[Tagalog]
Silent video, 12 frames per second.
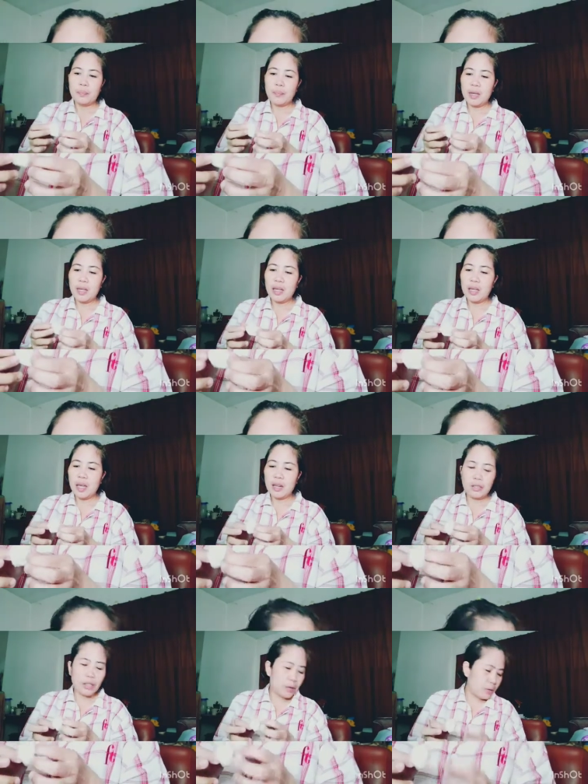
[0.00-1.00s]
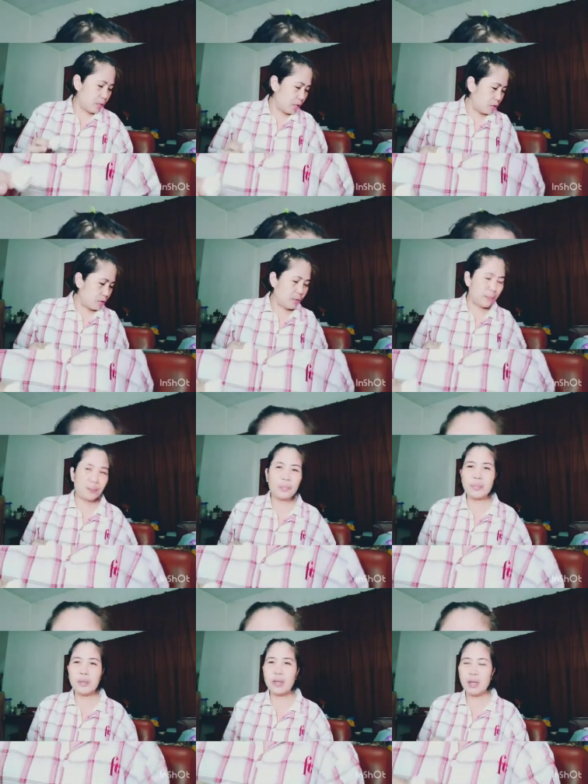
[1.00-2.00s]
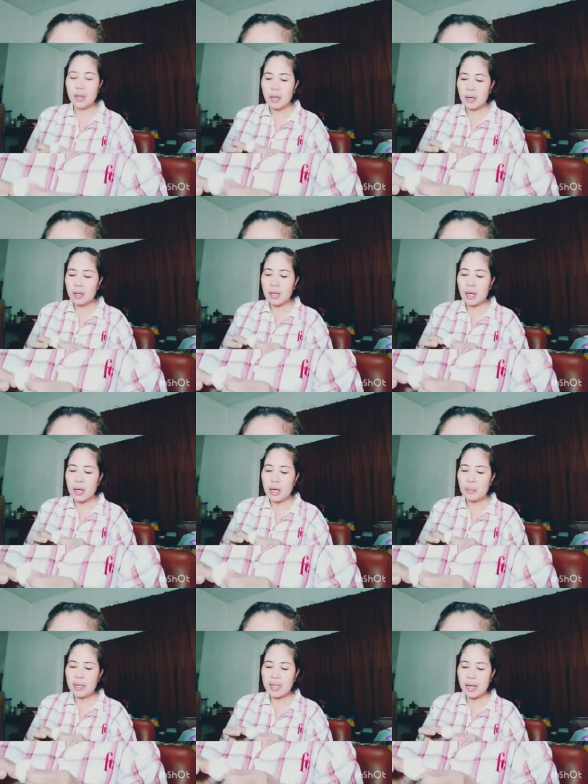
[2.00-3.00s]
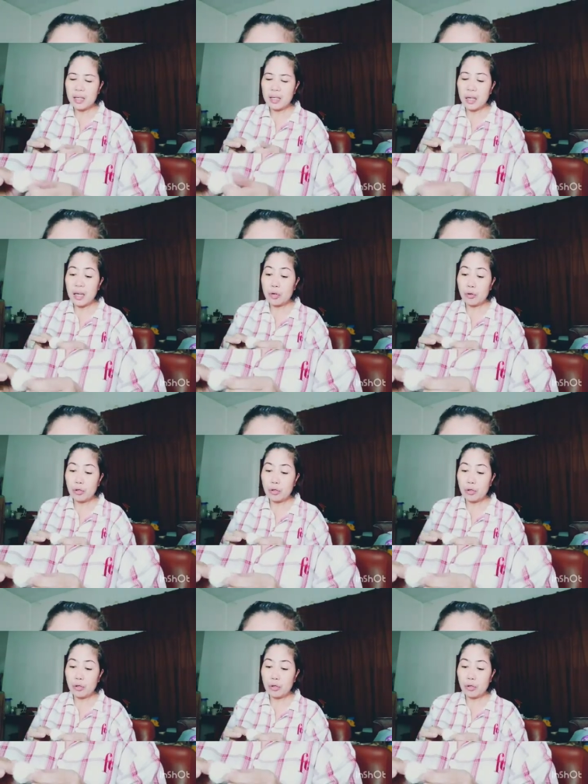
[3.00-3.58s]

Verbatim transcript: Mahi, ano dito? Na, masakit sa likod